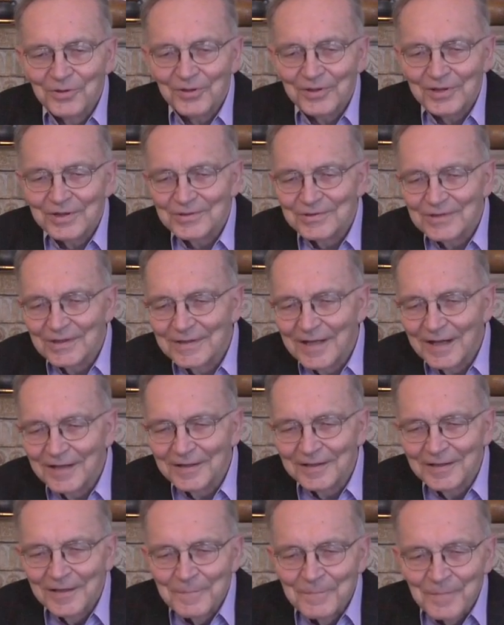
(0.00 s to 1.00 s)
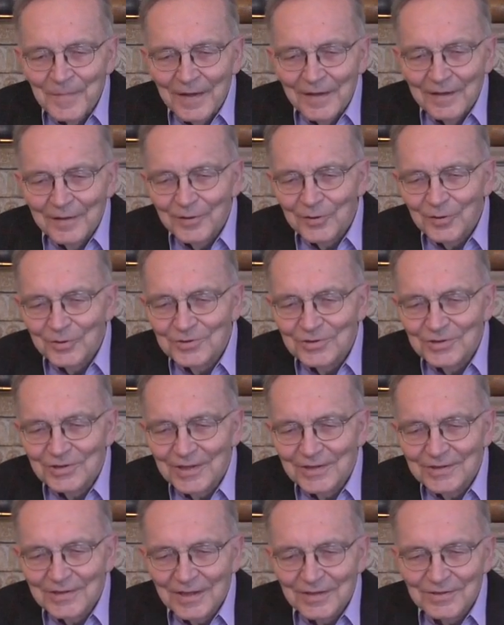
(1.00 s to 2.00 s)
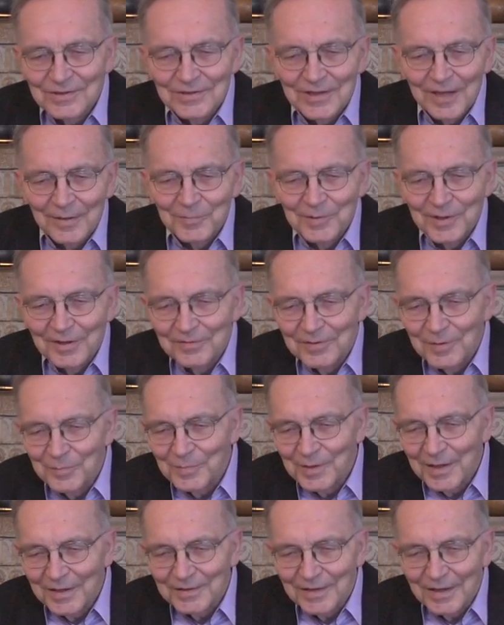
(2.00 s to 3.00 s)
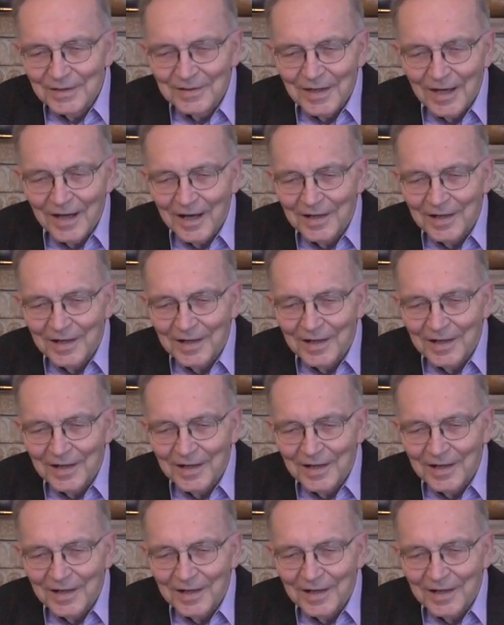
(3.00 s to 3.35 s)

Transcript: no, jeszcze dalej rozszerzać tam, nie wiem, na, na, na